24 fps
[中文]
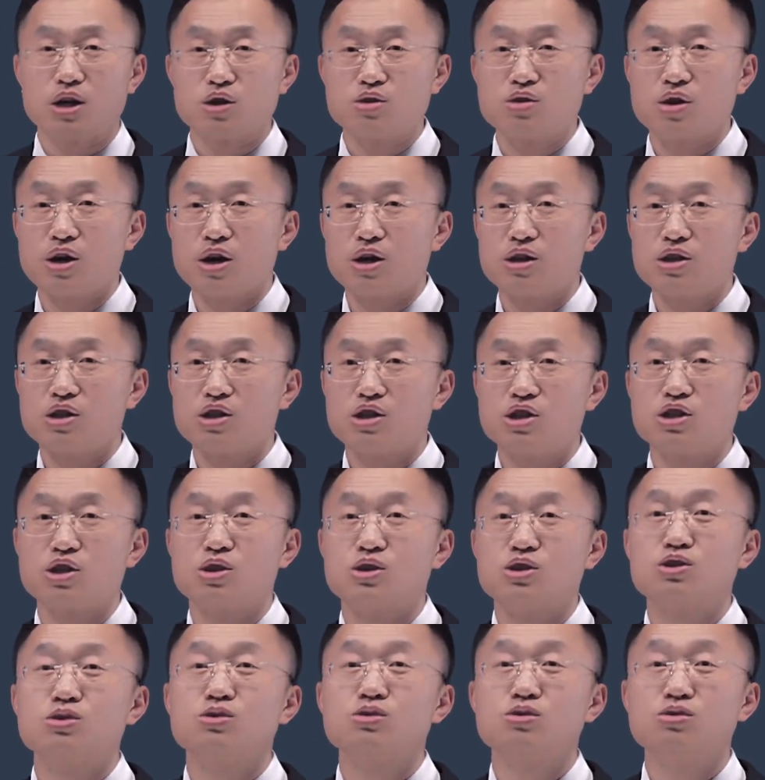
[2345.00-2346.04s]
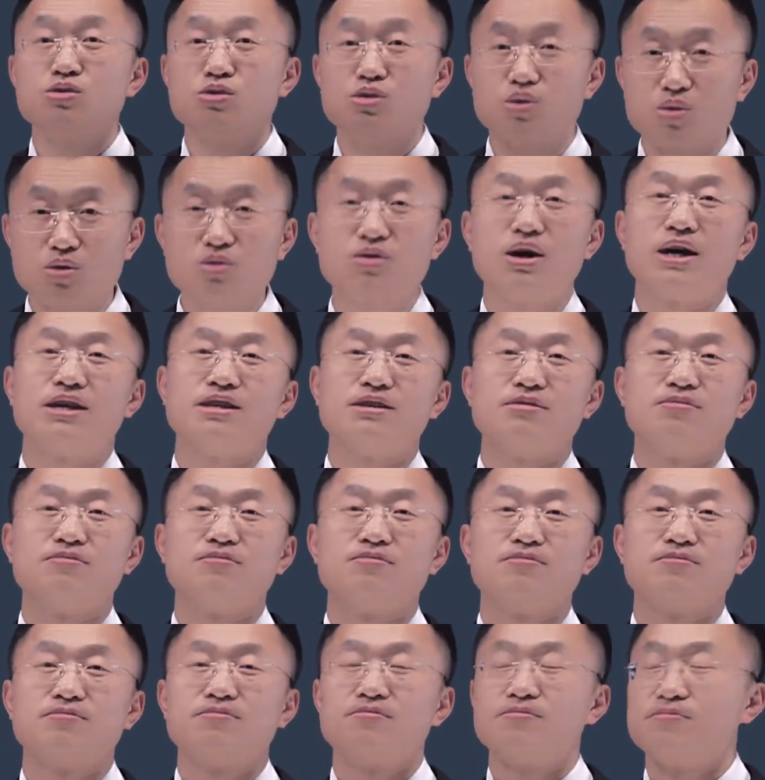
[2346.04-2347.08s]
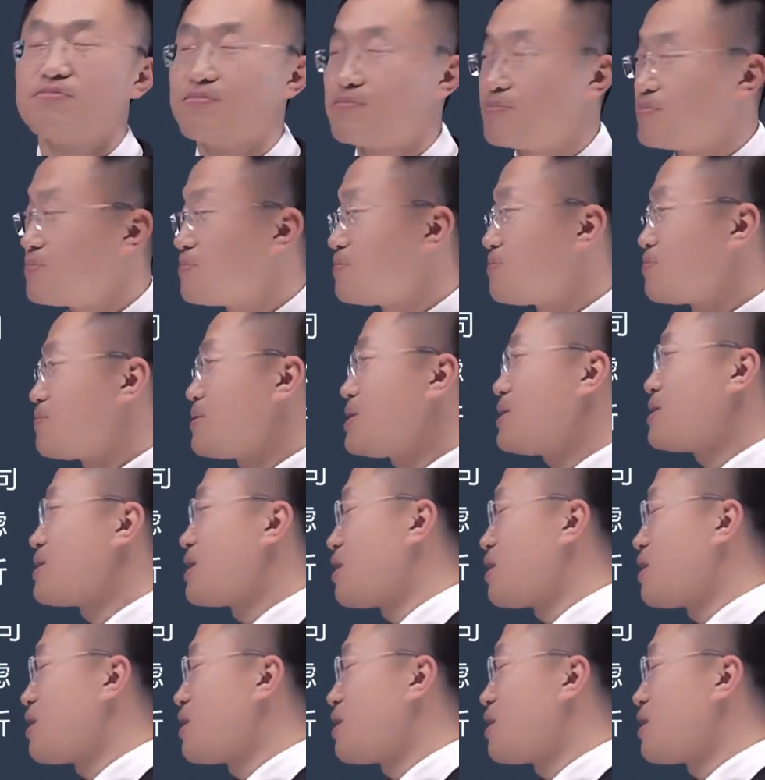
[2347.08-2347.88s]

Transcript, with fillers: 哪儿去？少数股东权益。B